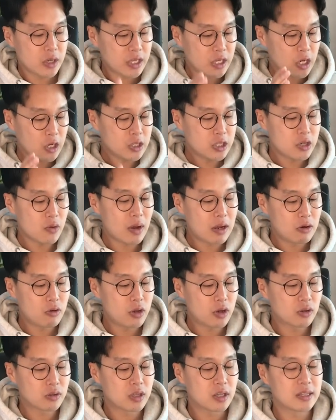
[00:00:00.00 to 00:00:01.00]
이 현재 완료
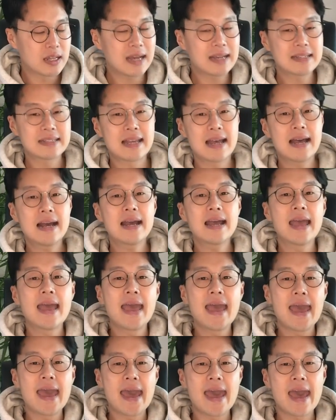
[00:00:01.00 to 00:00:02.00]
형태는 항상
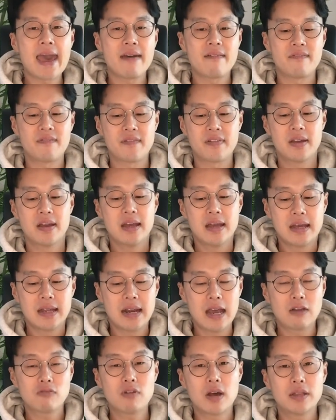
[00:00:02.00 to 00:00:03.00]
have
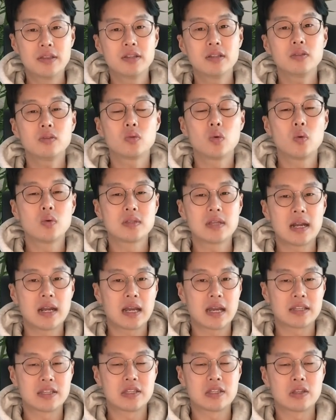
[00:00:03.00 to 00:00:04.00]
라고 하는 동사랑
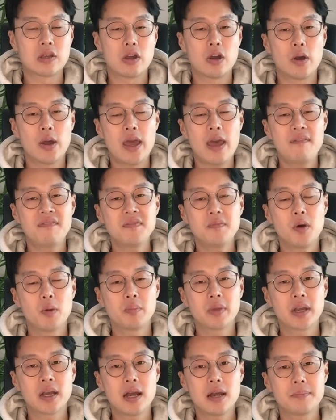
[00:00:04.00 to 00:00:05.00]
같이 써요. have
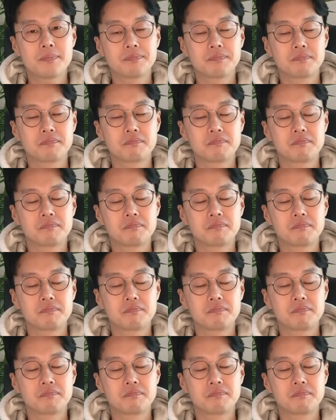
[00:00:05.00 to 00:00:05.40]
뭡니까?